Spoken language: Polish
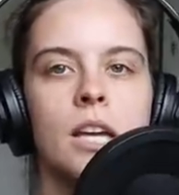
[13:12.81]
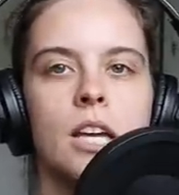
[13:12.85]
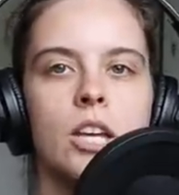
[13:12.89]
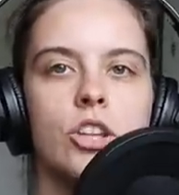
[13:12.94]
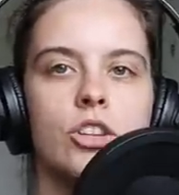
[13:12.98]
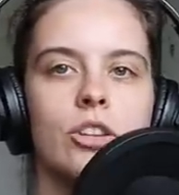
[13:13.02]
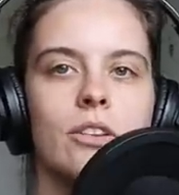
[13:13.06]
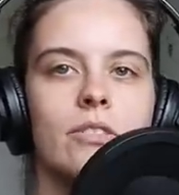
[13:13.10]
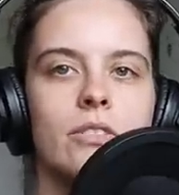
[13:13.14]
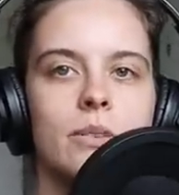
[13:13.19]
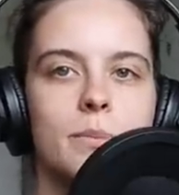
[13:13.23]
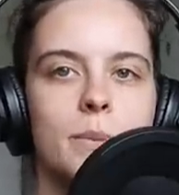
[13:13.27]
I
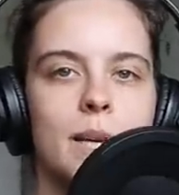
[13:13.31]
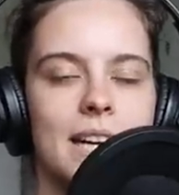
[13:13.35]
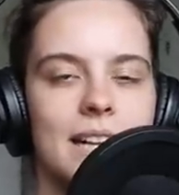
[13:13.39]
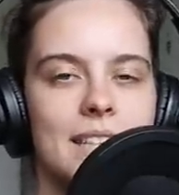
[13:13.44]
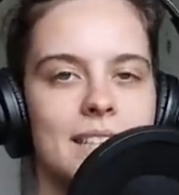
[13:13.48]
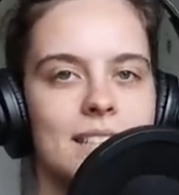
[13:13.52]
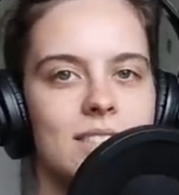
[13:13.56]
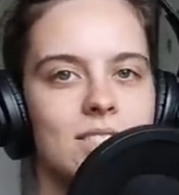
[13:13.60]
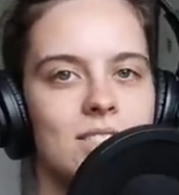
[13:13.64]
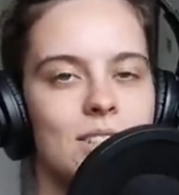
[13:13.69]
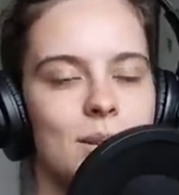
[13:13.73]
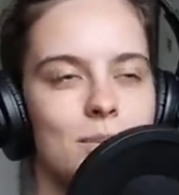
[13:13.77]
to
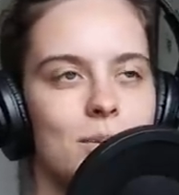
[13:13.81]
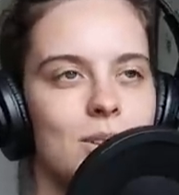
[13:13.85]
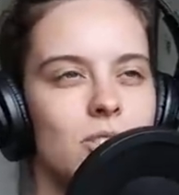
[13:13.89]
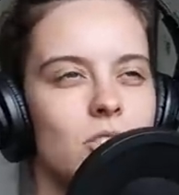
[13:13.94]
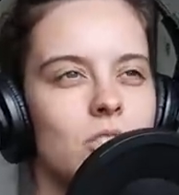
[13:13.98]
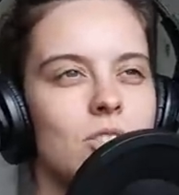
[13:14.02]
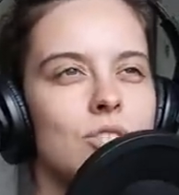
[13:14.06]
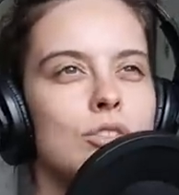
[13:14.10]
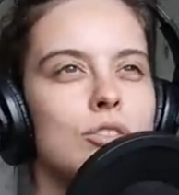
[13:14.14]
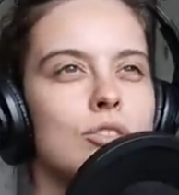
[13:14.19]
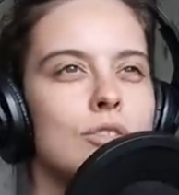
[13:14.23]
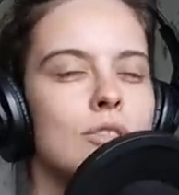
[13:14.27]
wybieranie siebie
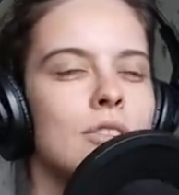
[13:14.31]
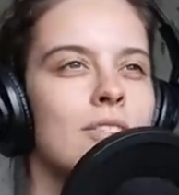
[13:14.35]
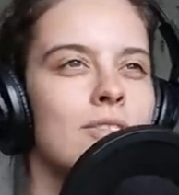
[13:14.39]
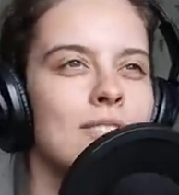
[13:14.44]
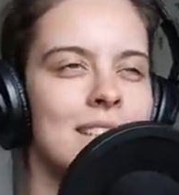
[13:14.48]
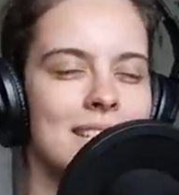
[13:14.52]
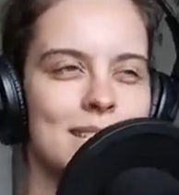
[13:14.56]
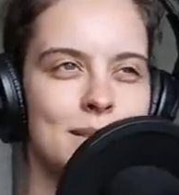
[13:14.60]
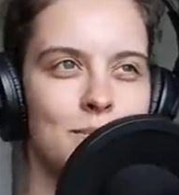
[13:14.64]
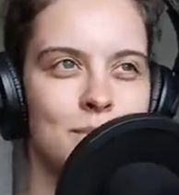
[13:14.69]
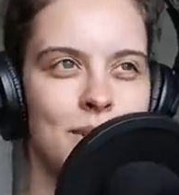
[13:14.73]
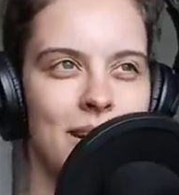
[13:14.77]
to jest
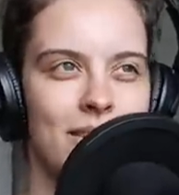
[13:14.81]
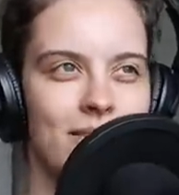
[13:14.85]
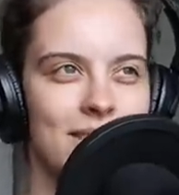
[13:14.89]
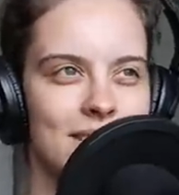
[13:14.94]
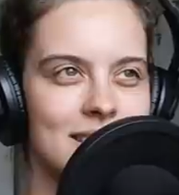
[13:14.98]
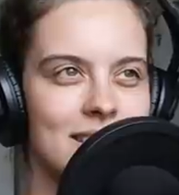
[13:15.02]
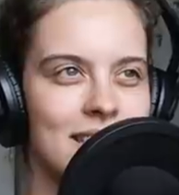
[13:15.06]
cudowna sprawa.